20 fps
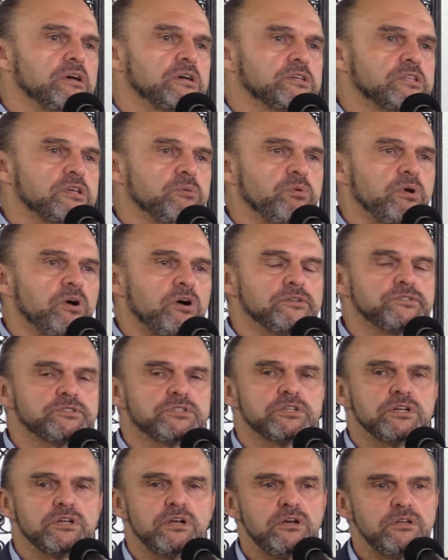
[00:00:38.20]
gdyby
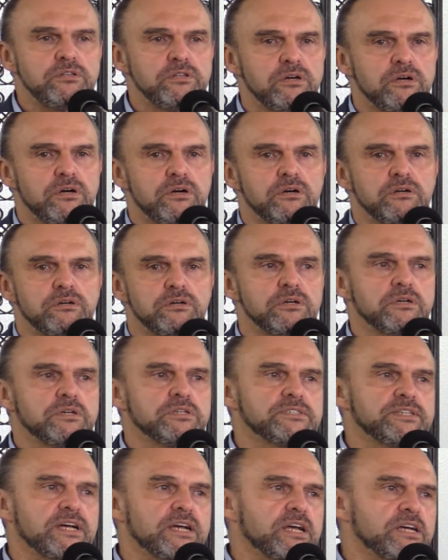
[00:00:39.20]
oddzielono
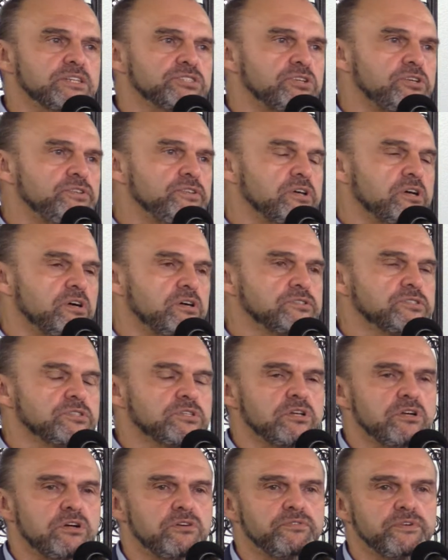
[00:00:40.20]
zakażonych od
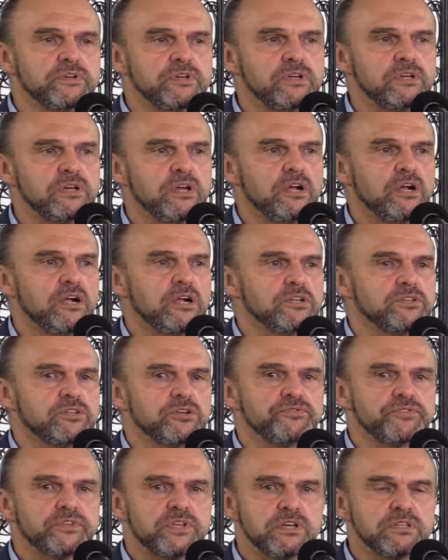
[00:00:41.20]
zdrowych,
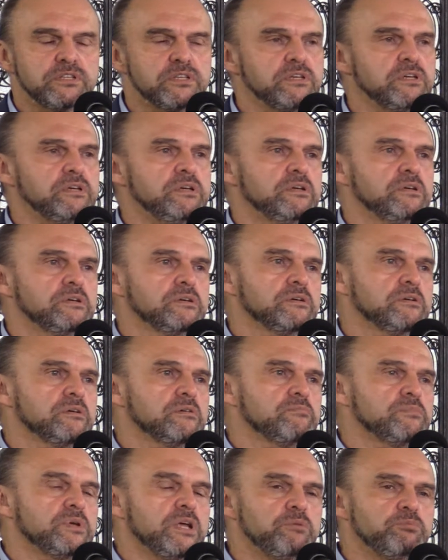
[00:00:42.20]
to wtedy
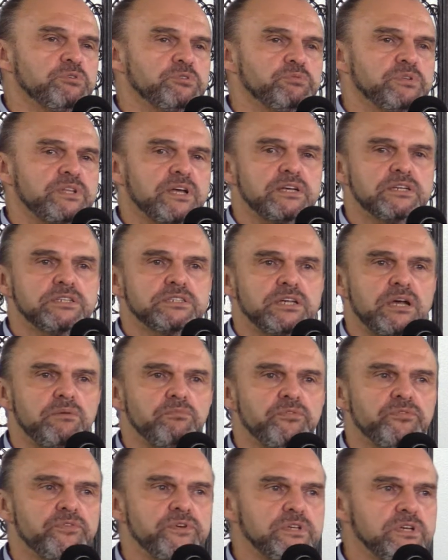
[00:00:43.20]
mielibyśmy taki
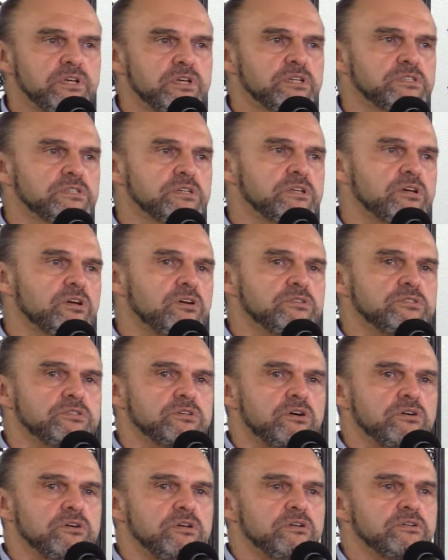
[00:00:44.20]
sam wynik, jeżeli chodzi
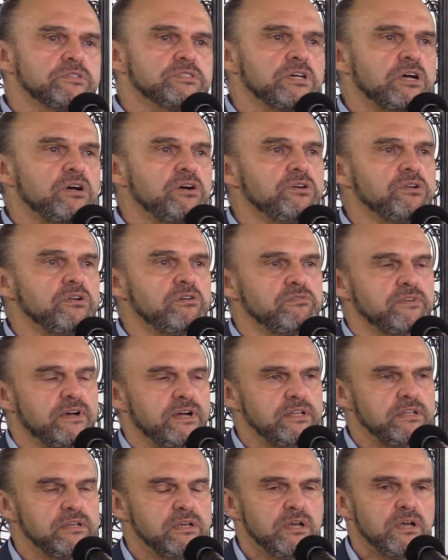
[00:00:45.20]
o ilość
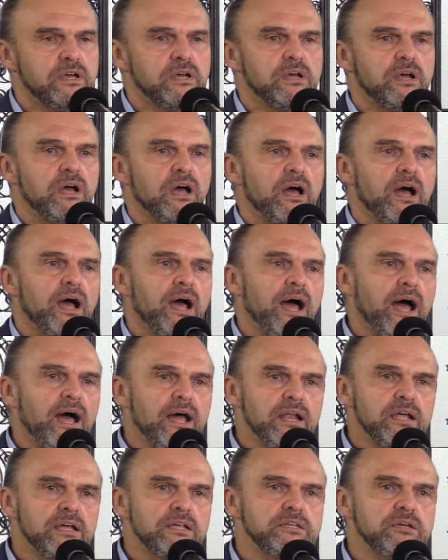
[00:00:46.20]
zachorowań,
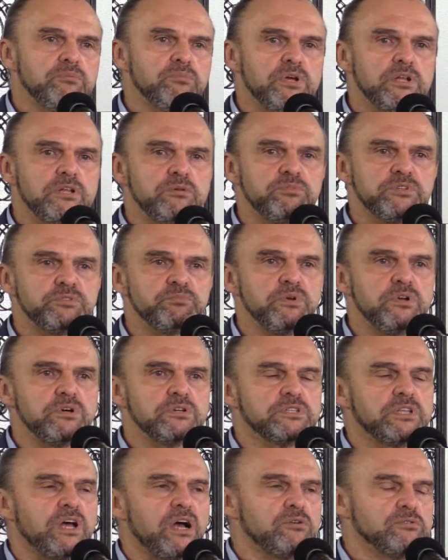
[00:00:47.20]
ale nie mielibyśmy
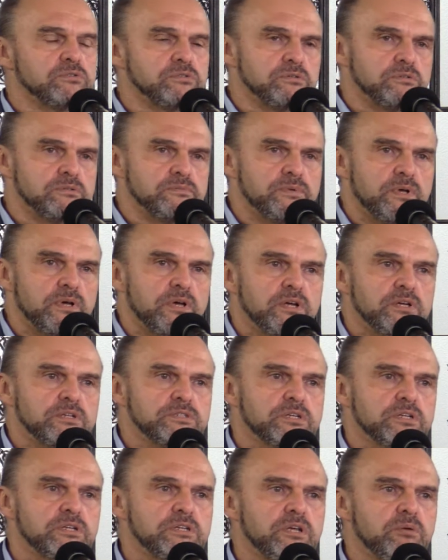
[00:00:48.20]
lockdownu,
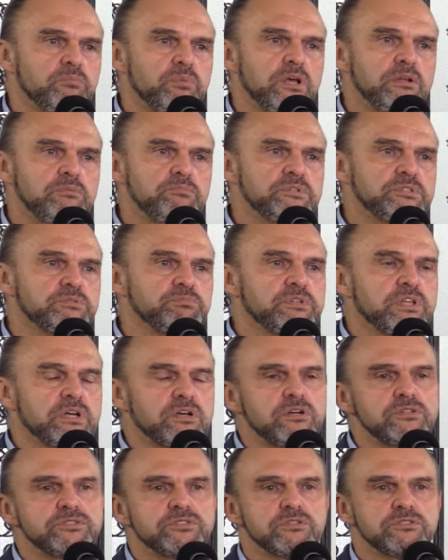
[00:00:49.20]
czyli nie mielibyśmy
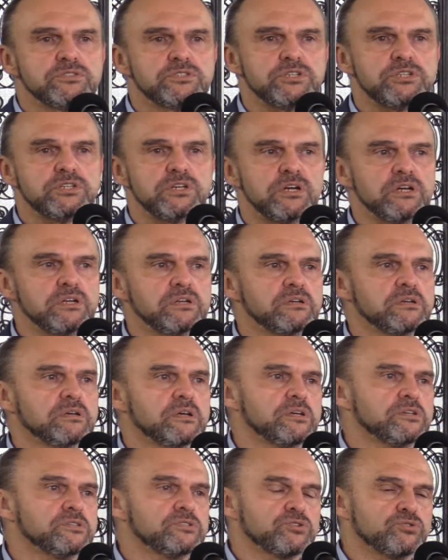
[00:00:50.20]
tego, co dzisiaj
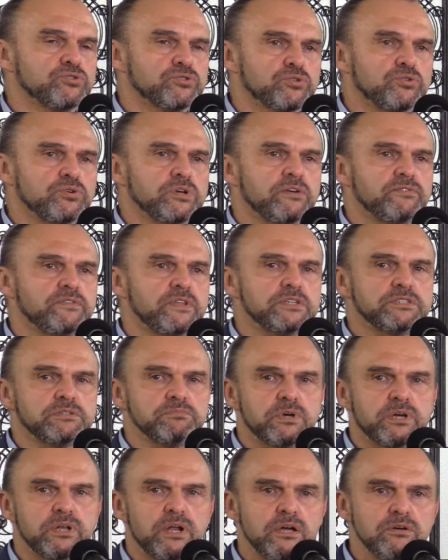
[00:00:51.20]
skutkuje w
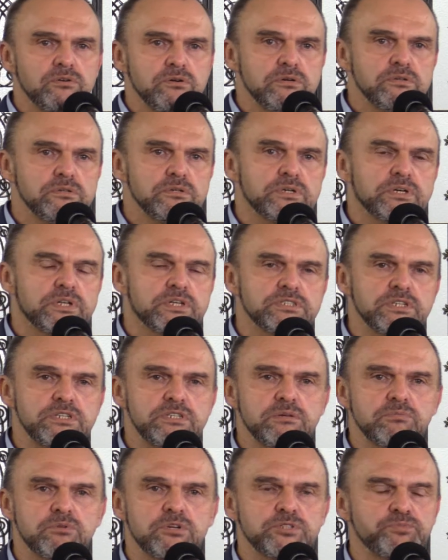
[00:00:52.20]
naszym kraju
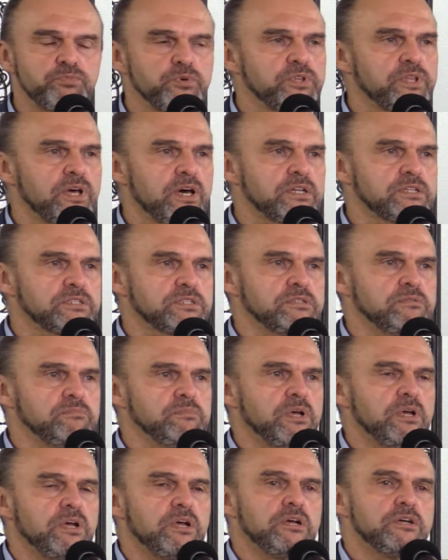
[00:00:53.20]
kryzysem gospodarczym,
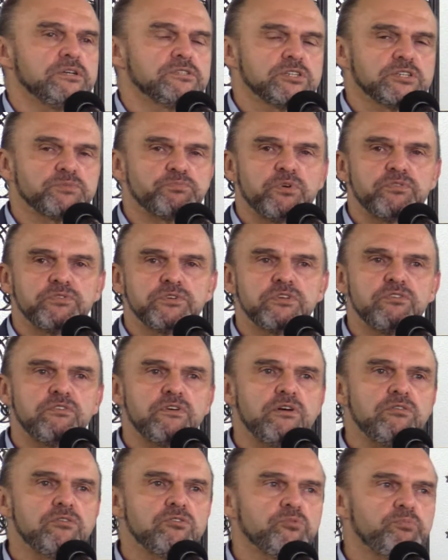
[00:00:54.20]
co
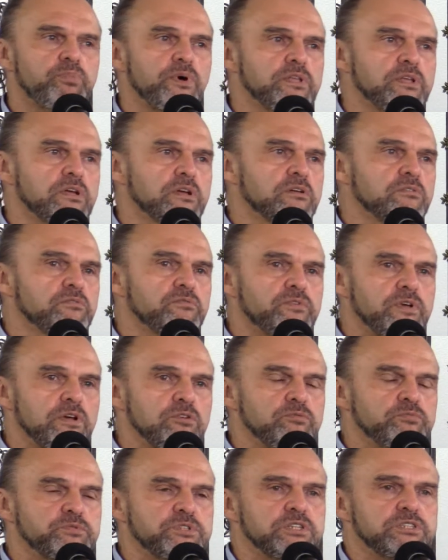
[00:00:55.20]
spowodowało upadek
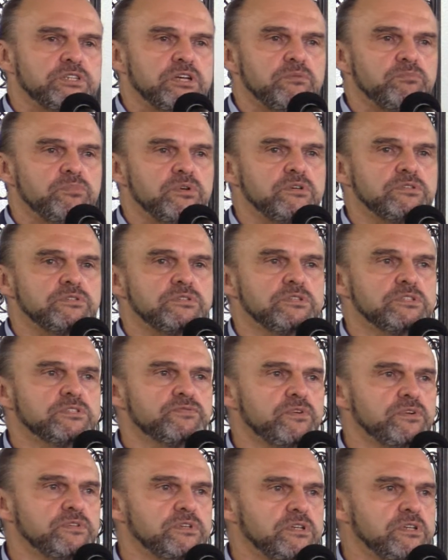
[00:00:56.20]
wielu przedsiębiorstw i
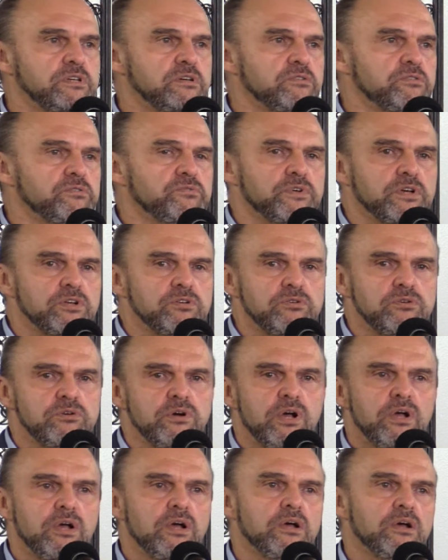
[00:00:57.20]
zwolnienie wielu
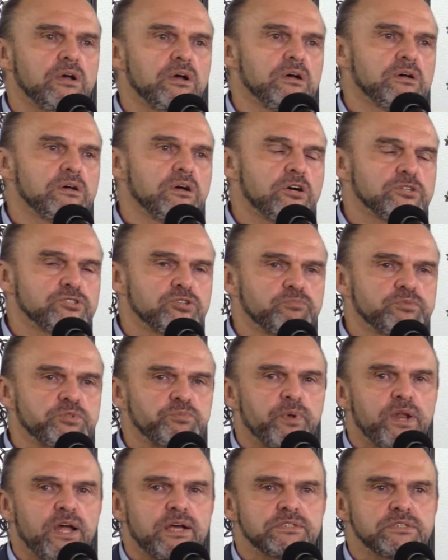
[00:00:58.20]
E, osób z
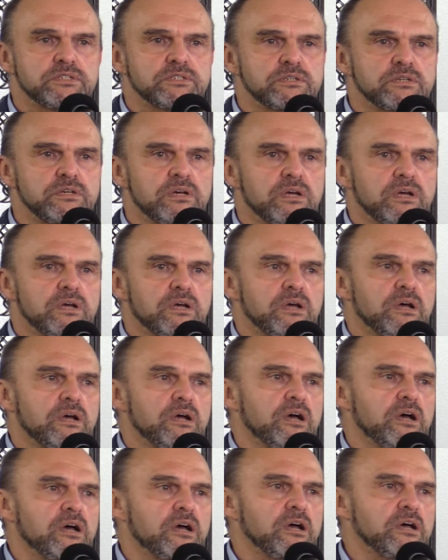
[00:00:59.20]
pracy.
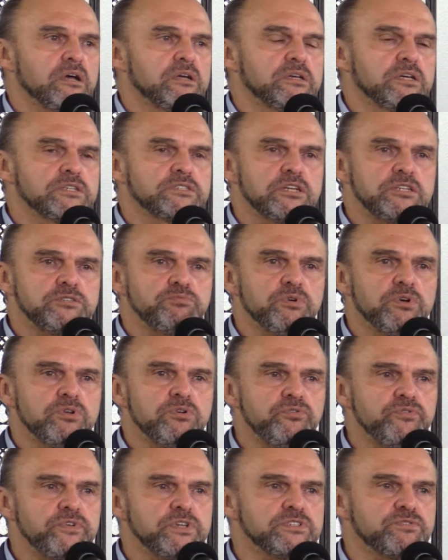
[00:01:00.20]
E, jesteśmy
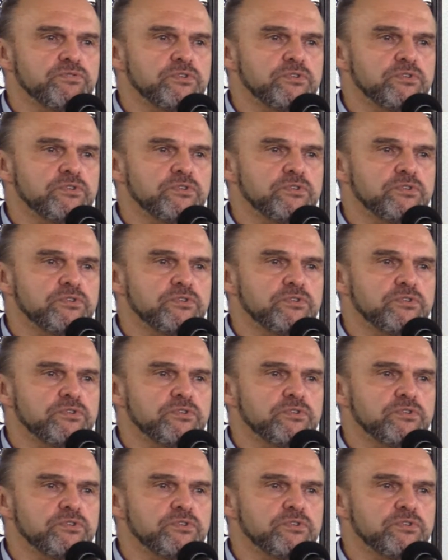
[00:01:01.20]
również,